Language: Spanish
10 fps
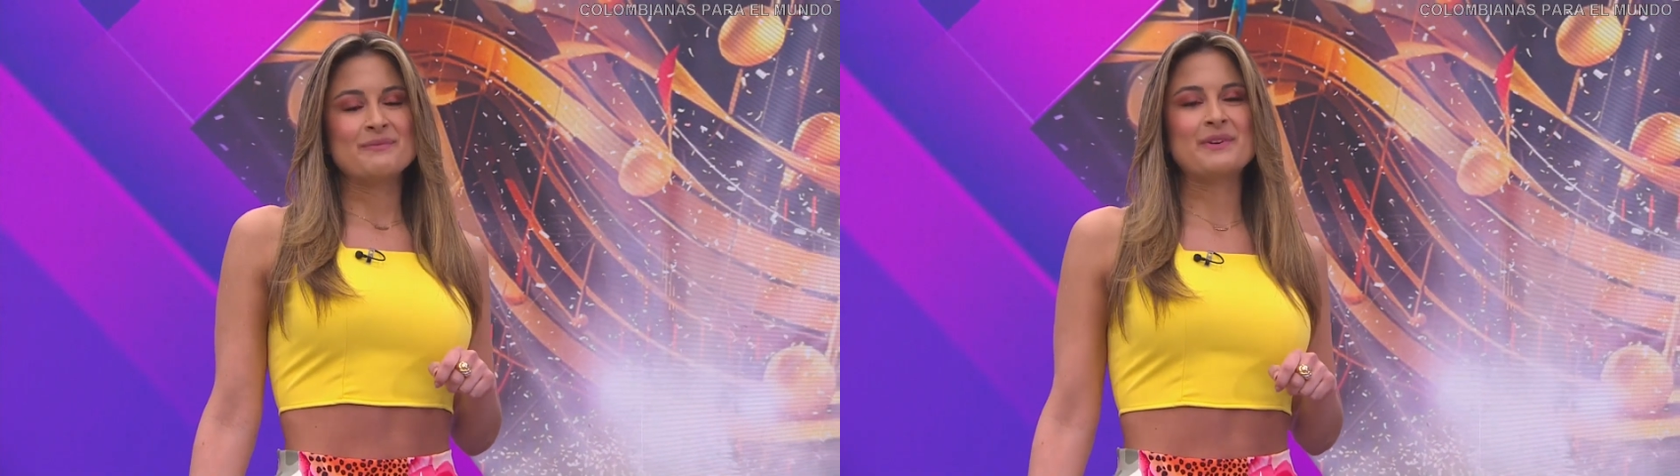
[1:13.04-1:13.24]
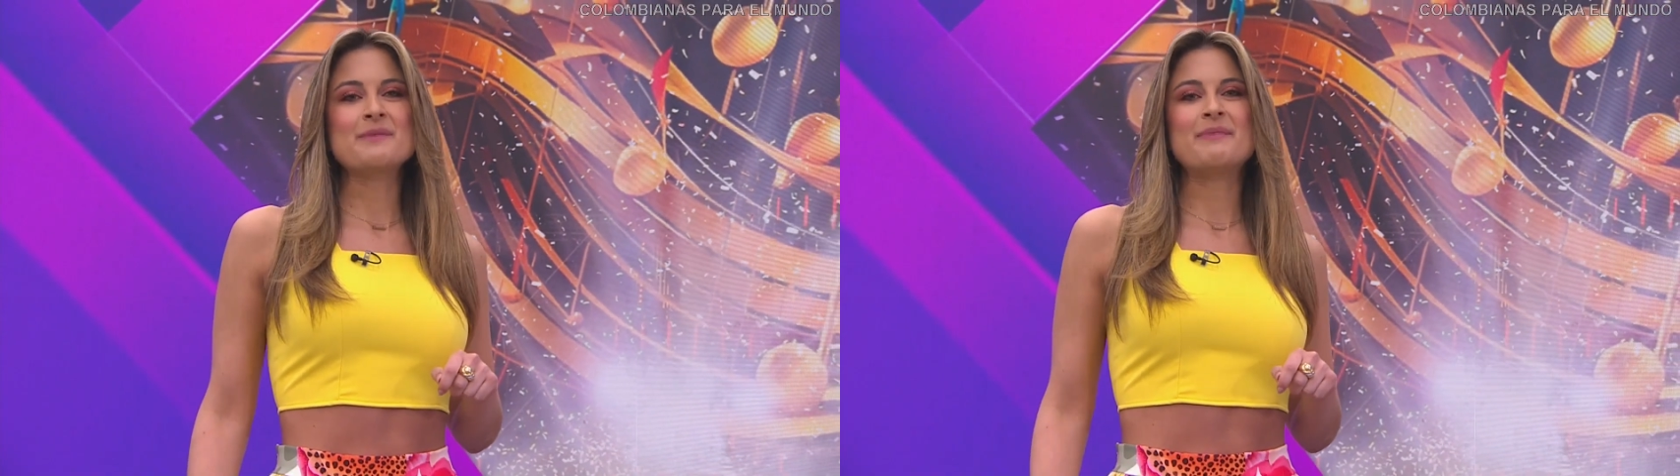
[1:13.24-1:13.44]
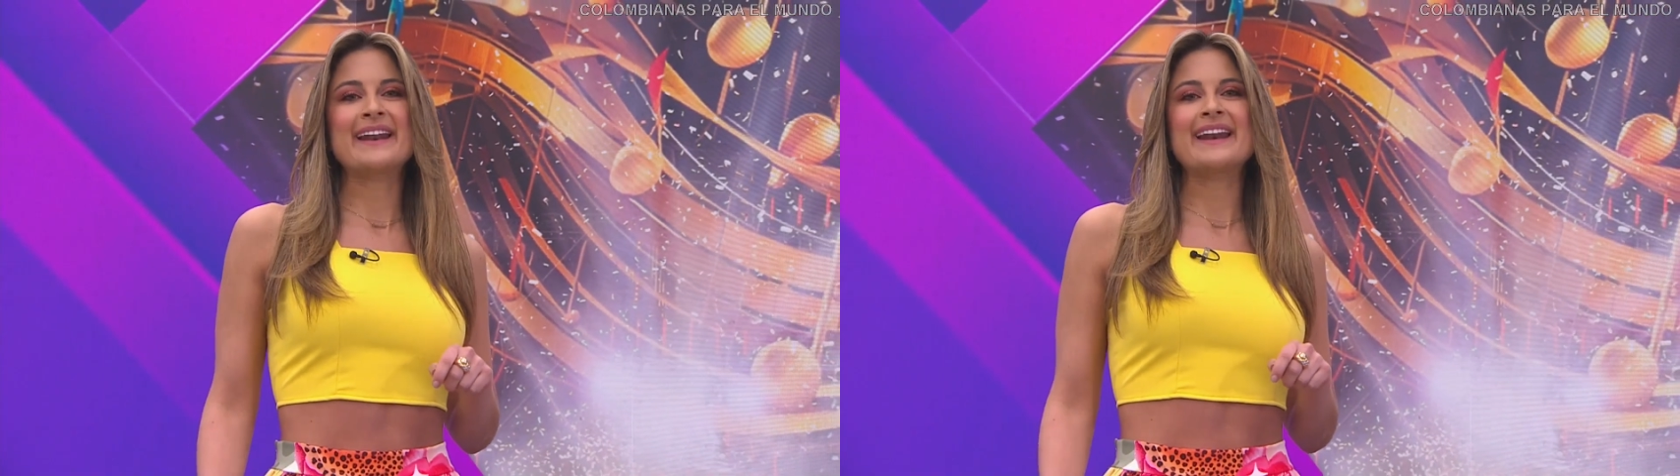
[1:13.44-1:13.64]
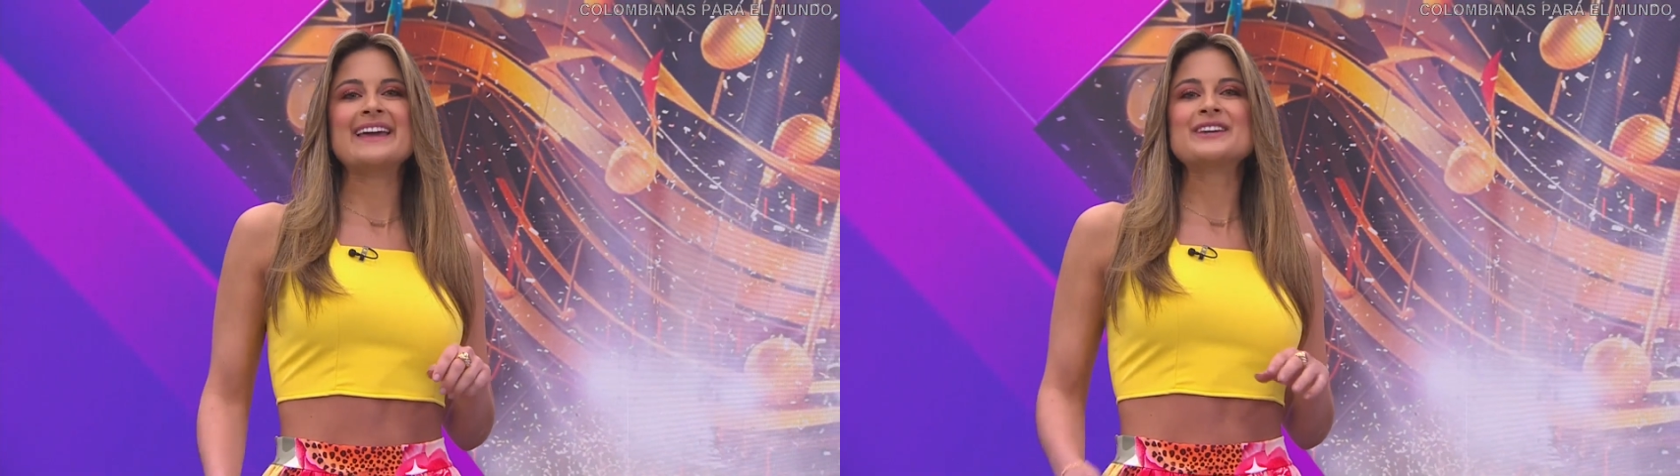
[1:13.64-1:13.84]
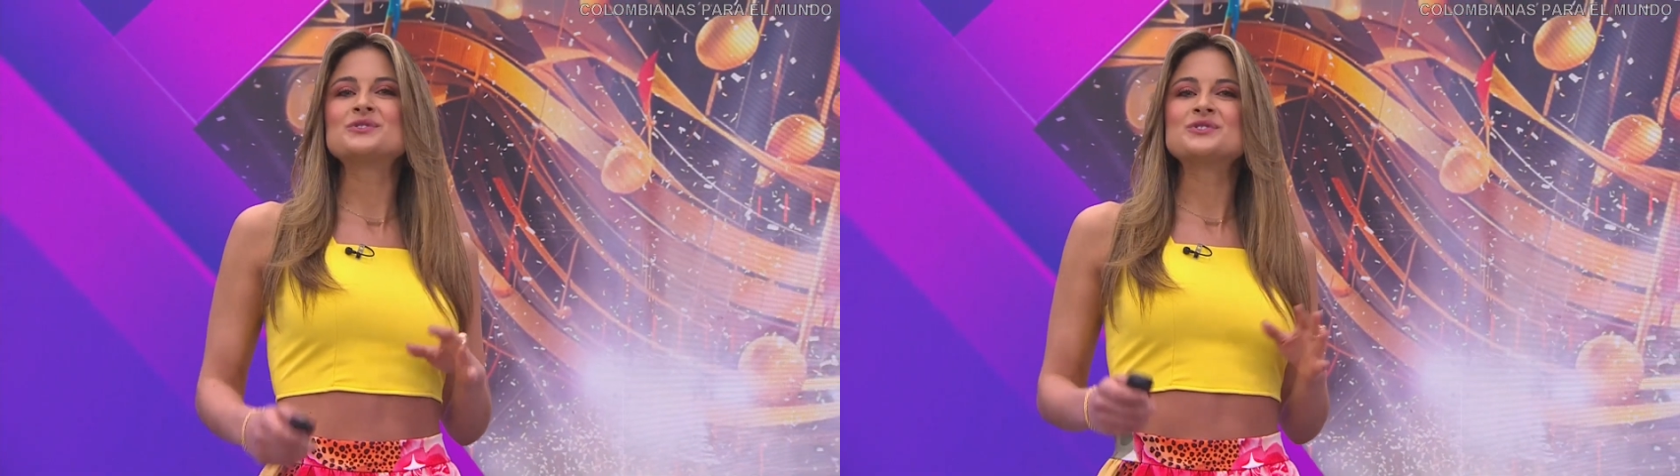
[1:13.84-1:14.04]
bueno, y para
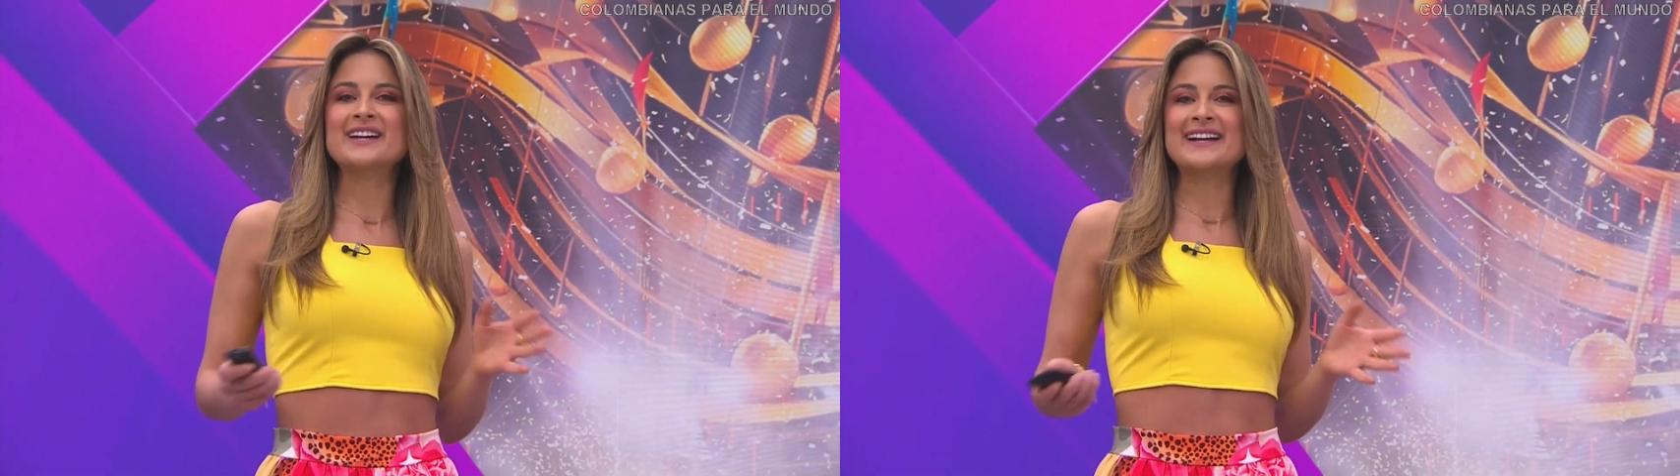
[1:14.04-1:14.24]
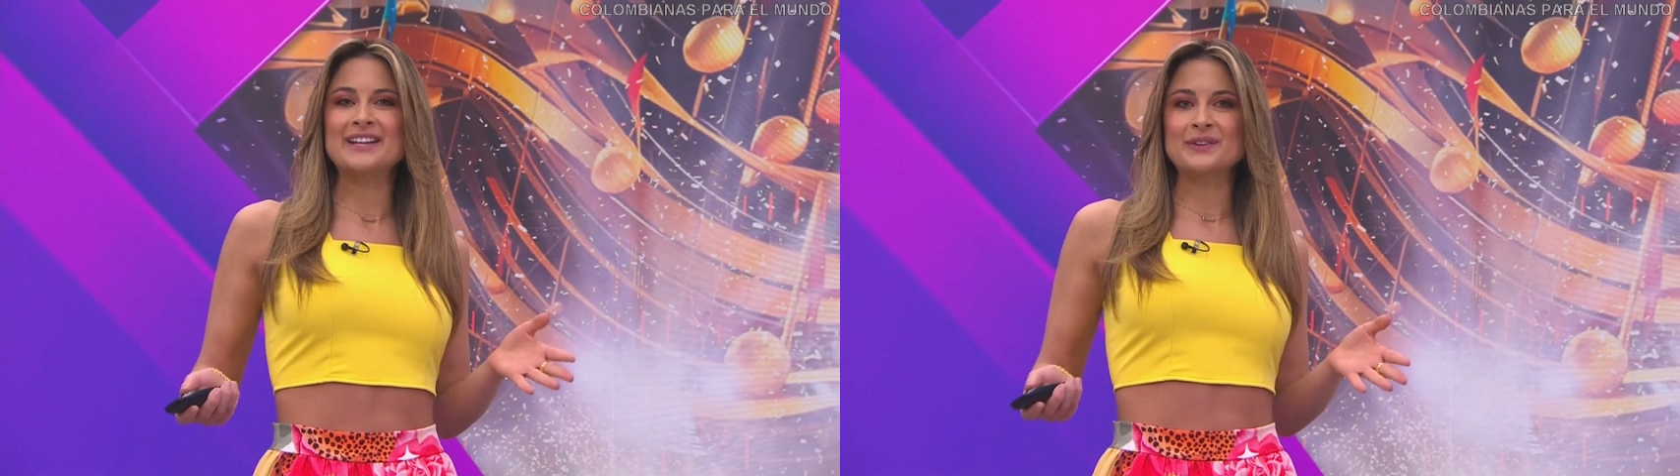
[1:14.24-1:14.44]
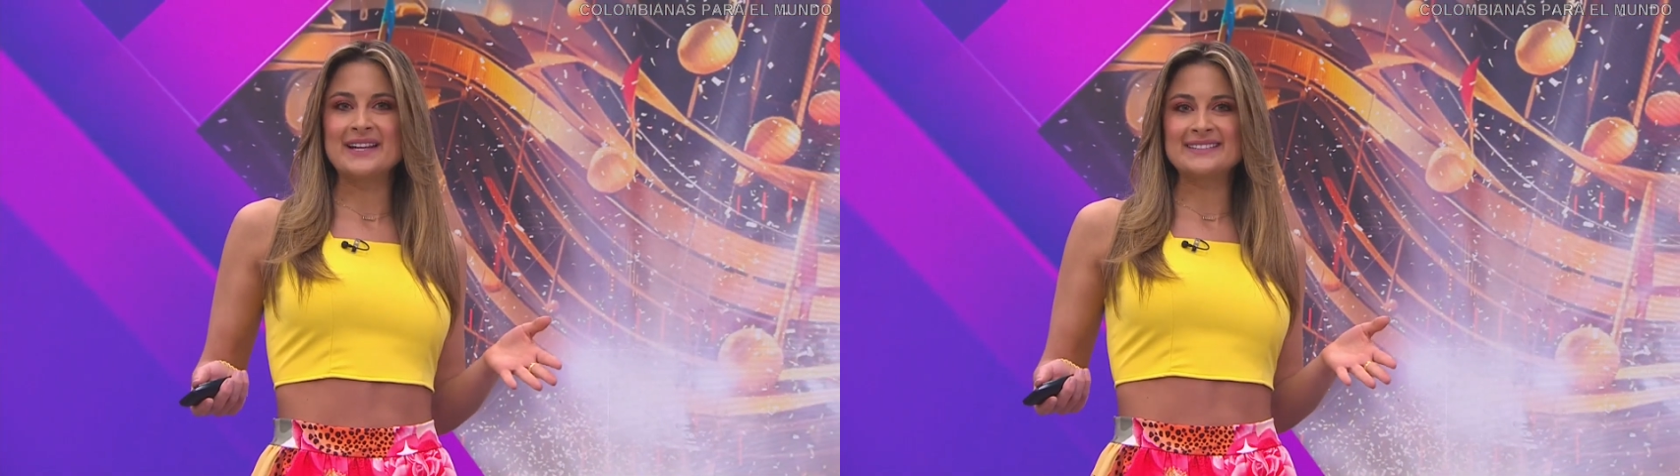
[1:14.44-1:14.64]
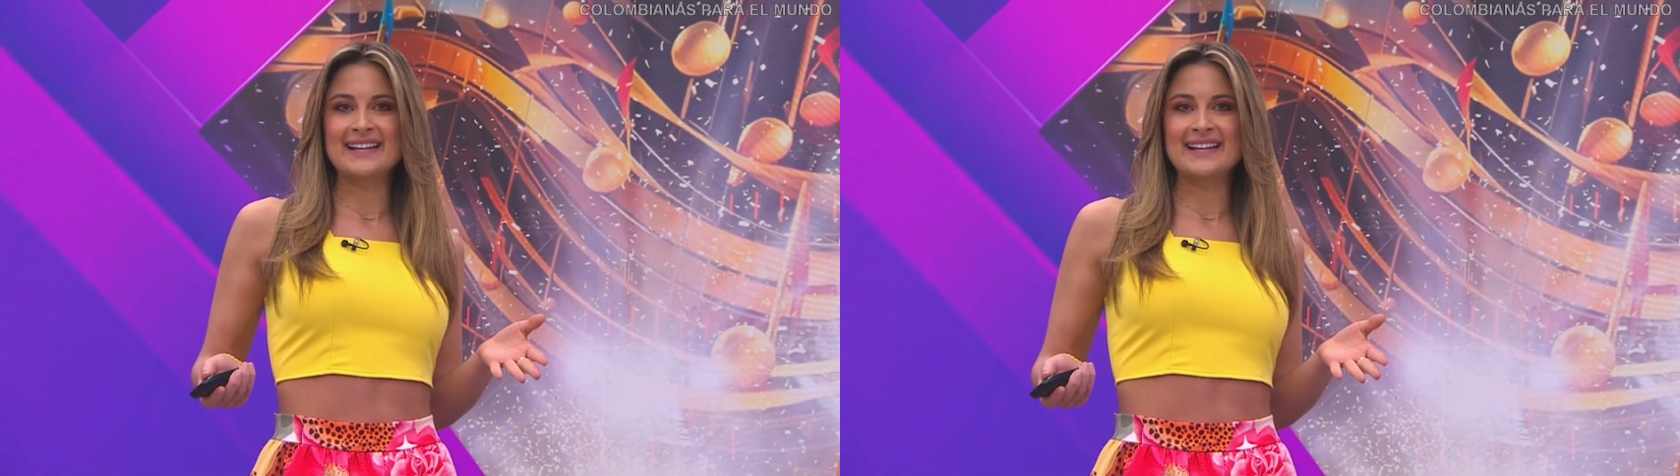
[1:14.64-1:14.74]
nadie es un secreto